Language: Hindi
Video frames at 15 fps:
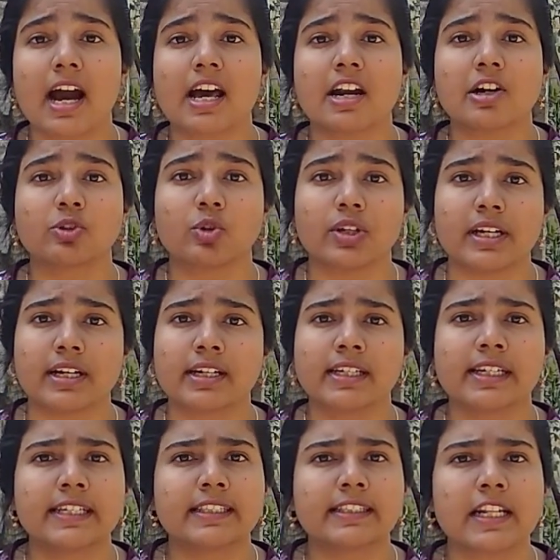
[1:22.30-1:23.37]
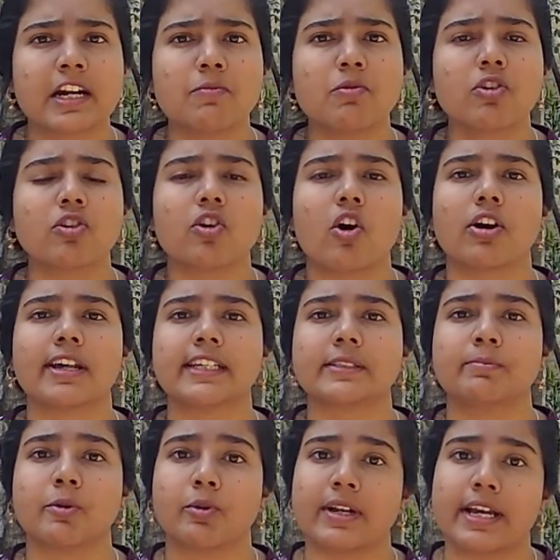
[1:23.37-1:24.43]
कारण तो यह कि तृणमूल
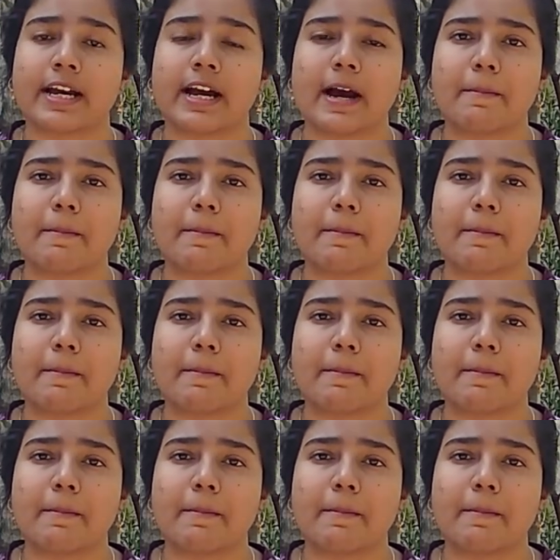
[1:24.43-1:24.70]
कांग्रेस में उन्हें